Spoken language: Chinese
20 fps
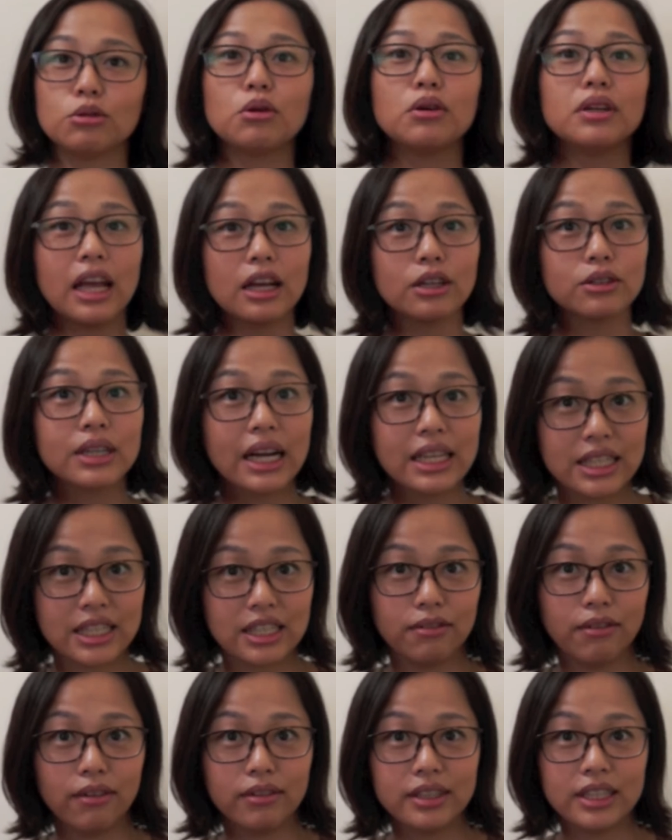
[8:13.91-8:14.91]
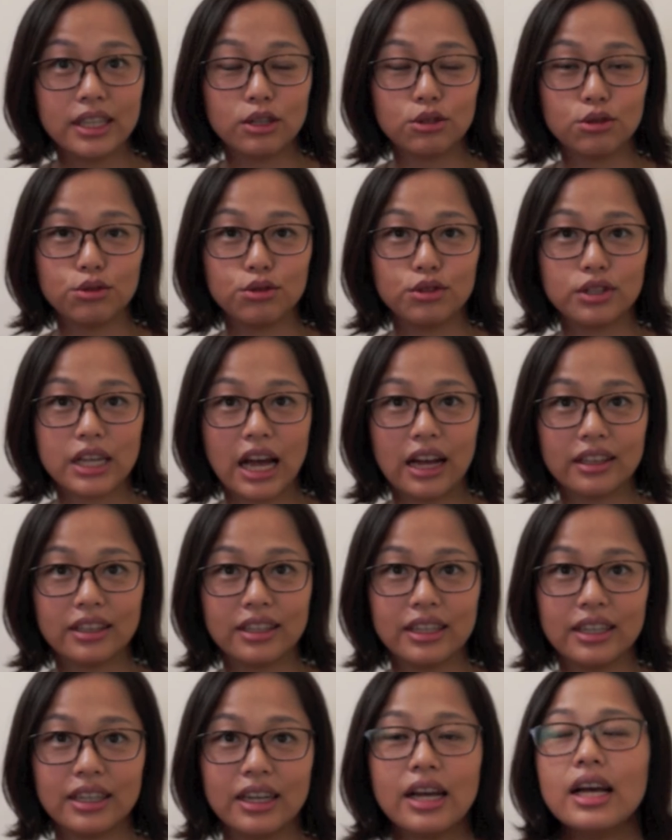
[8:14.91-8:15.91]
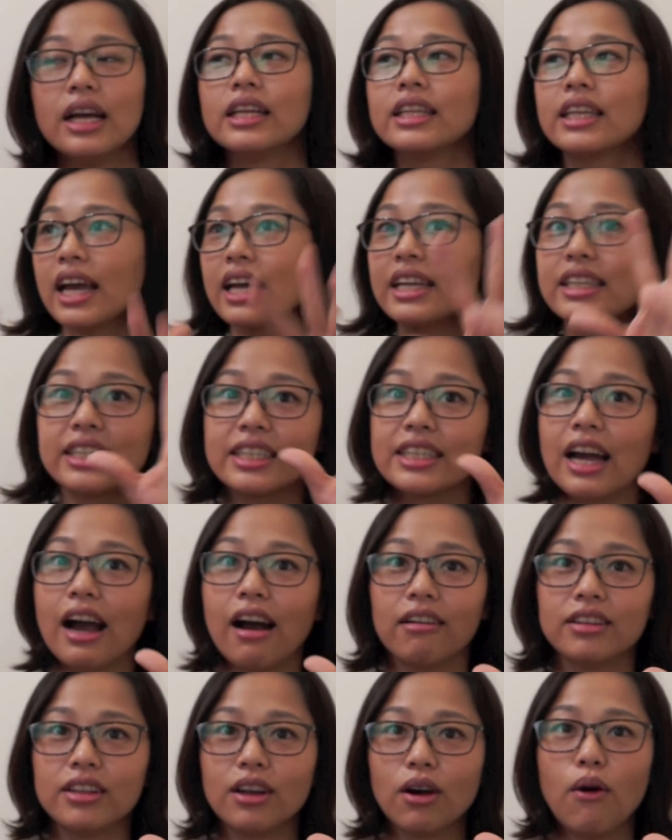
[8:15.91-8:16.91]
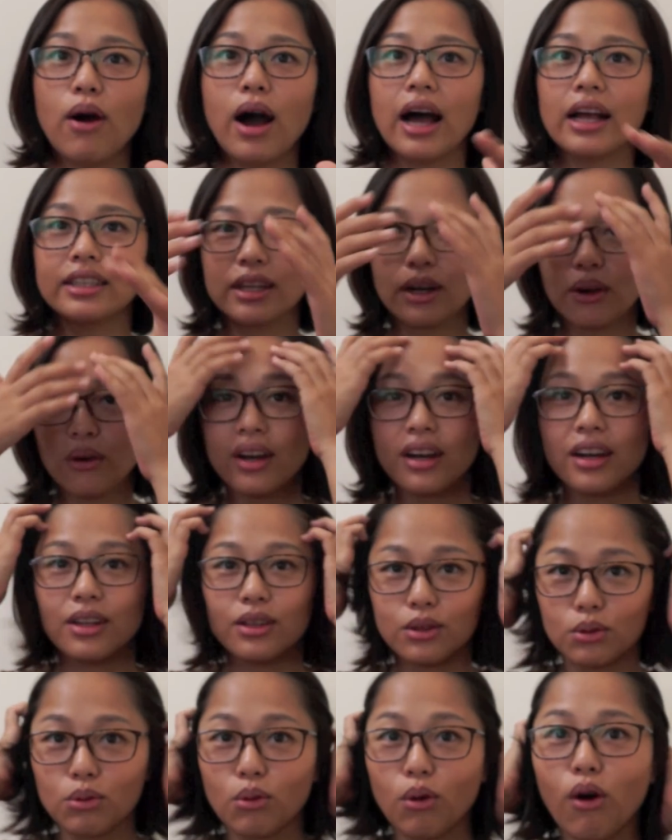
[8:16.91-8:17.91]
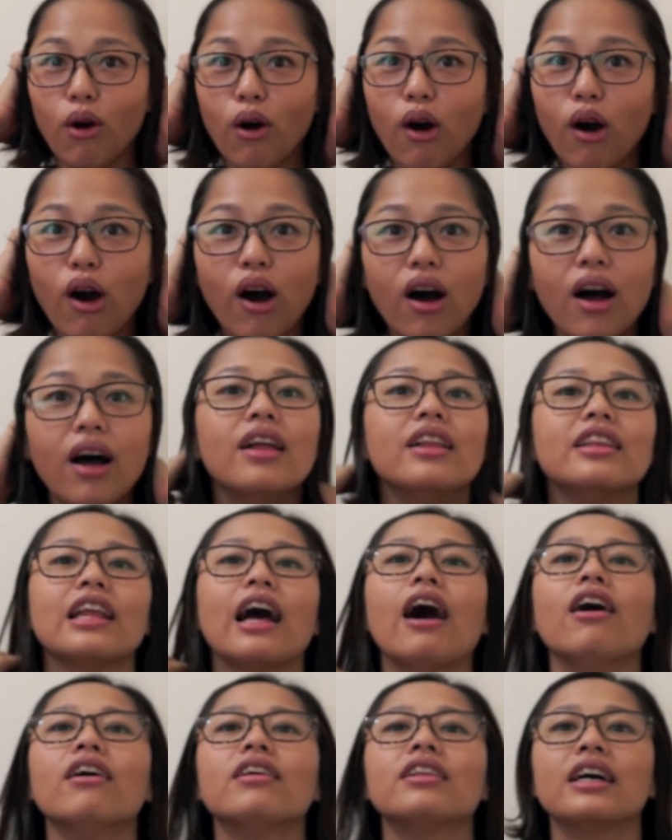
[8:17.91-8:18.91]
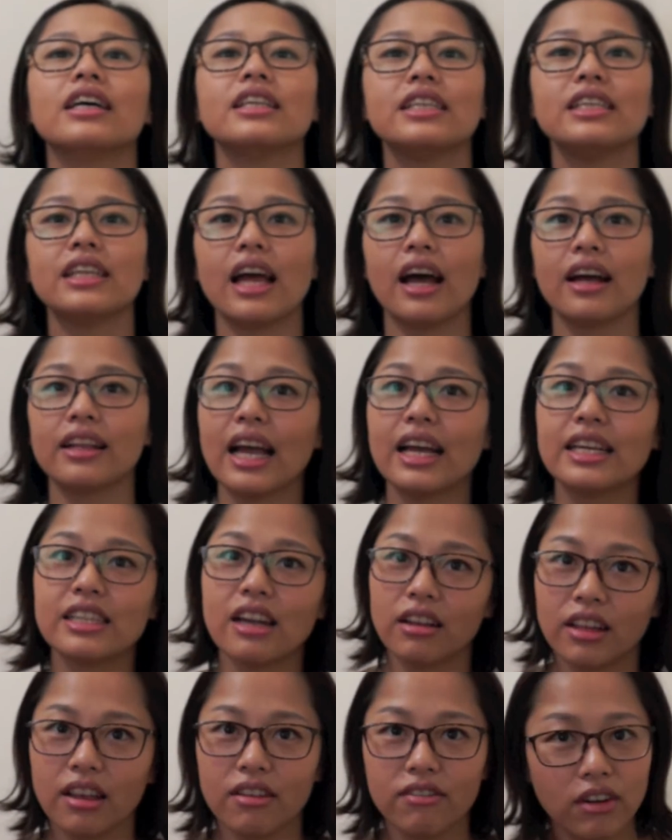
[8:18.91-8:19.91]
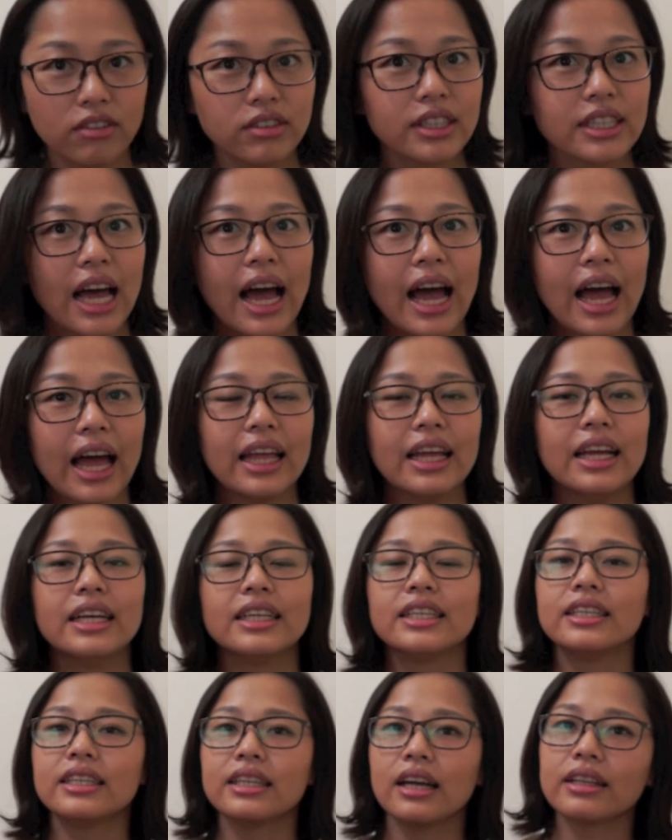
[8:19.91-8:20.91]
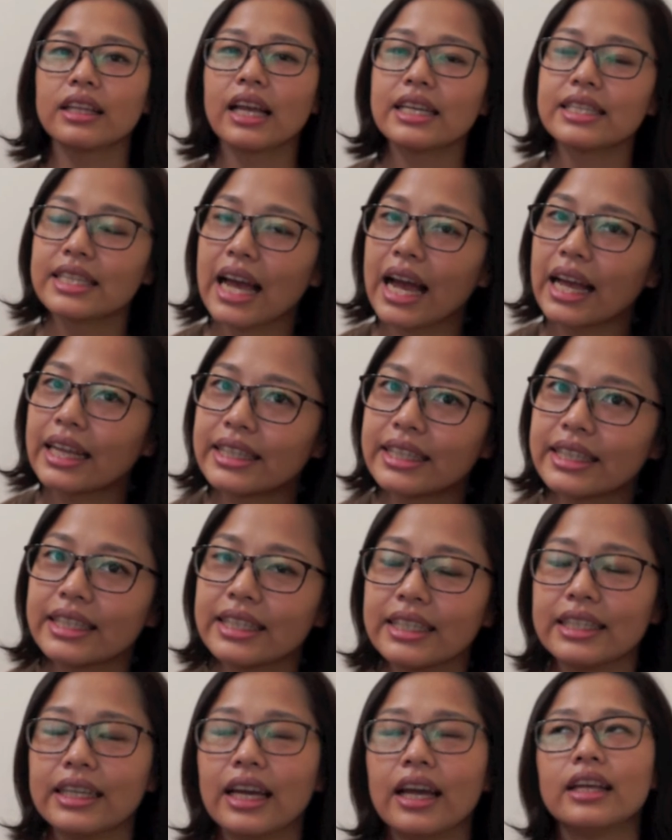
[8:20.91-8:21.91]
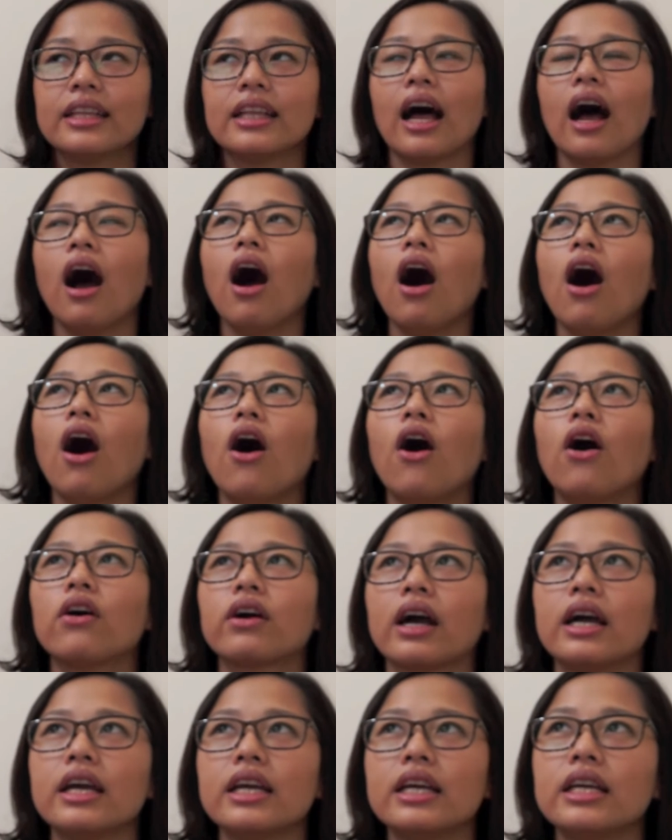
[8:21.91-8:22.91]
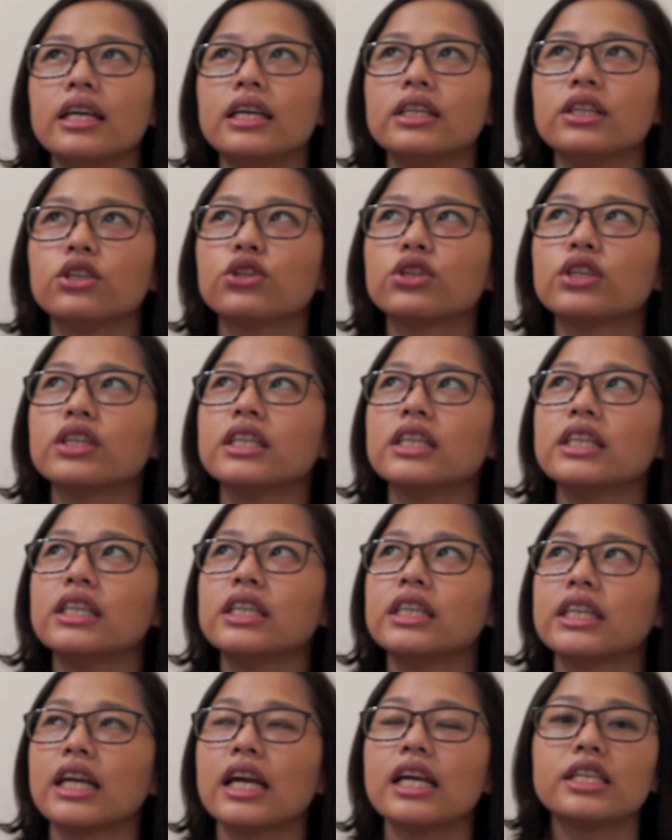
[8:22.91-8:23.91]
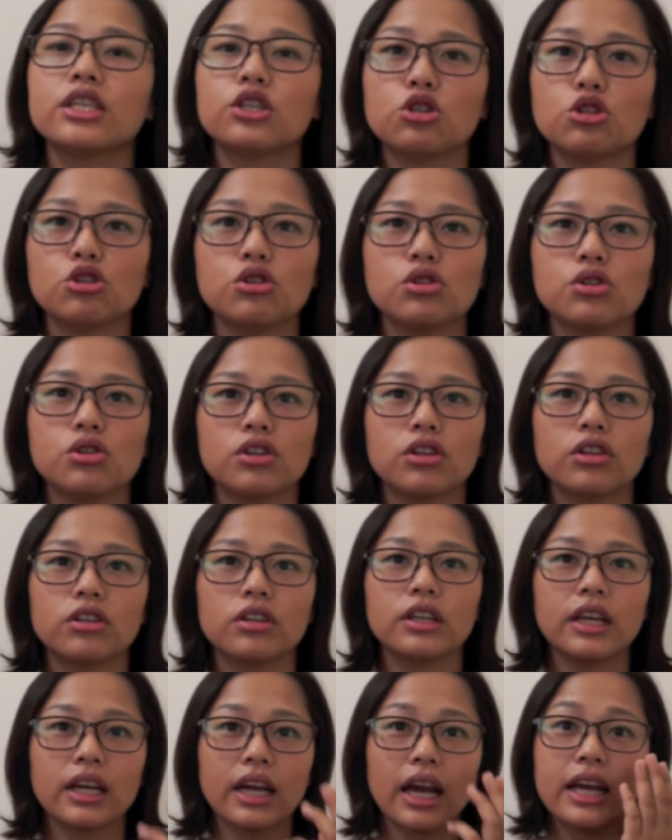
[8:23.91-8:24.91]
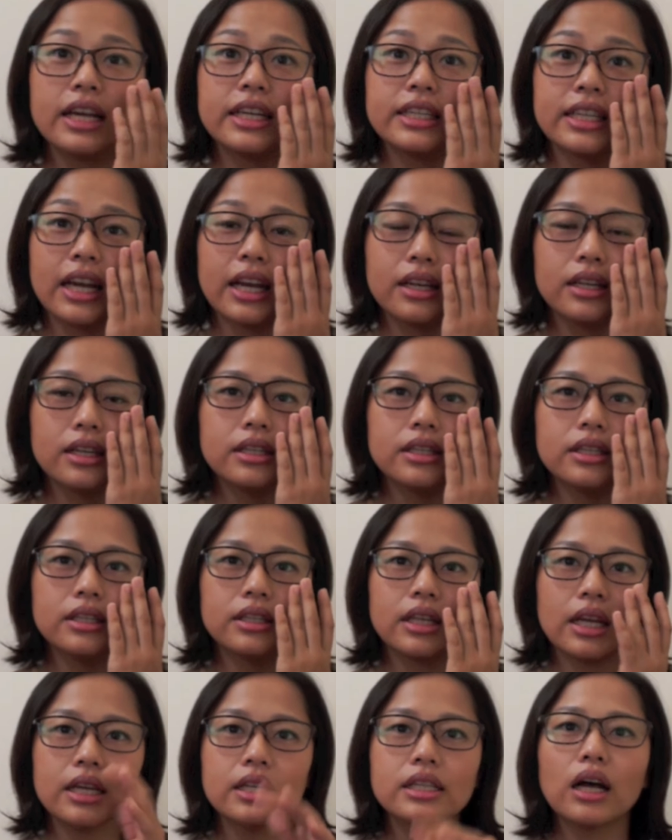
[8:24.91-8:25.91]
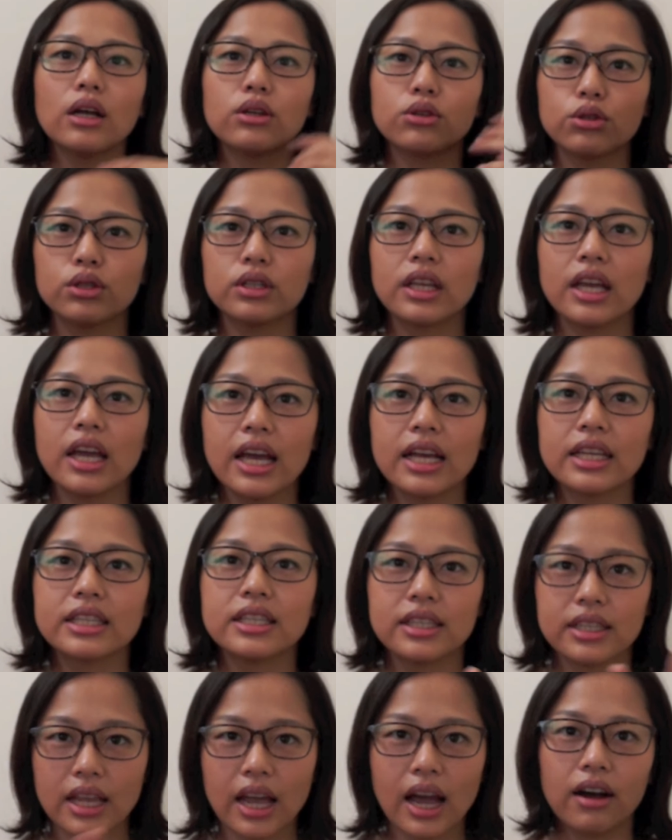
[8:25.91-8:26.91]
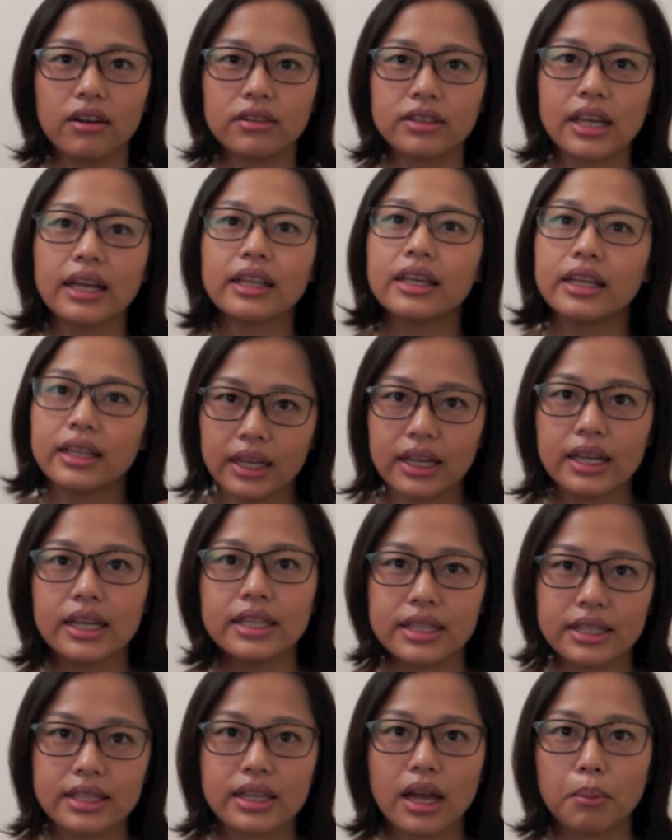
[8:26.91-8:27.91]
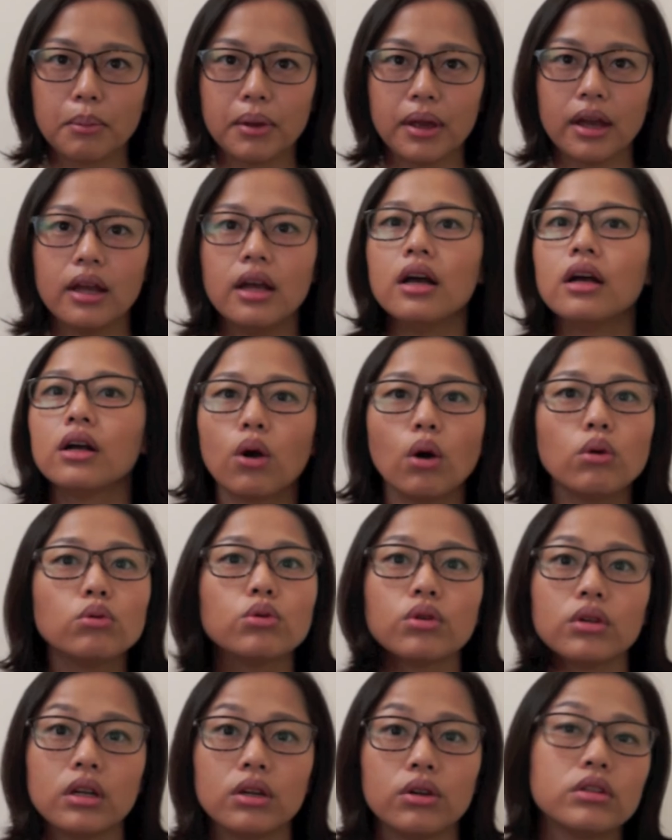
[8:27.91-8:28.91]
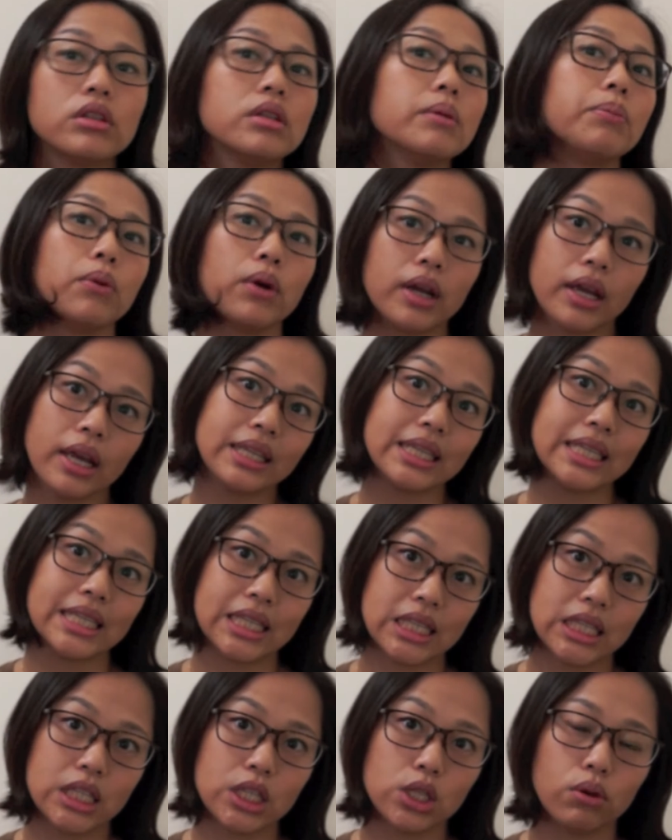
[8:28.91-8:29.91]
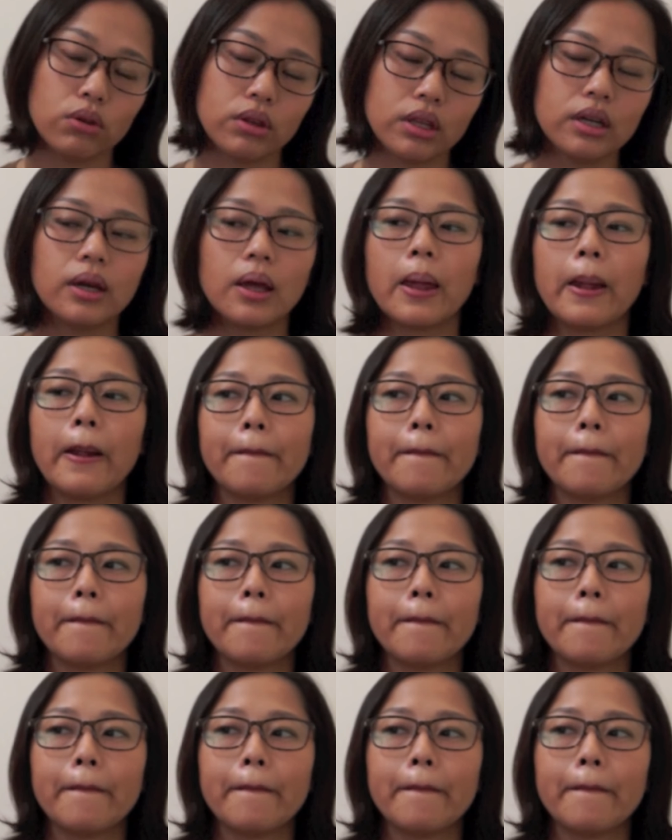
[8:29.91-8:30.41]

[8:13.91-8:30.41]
如果你要去看纸风车的剧场呢，天气好的话人会很多，然后呢记得要带小电风扇，记得要带扇子，然后可以就是先去，你可以先提早去贴纸条在你的椅子上面，工作人员是不会给你撕走的，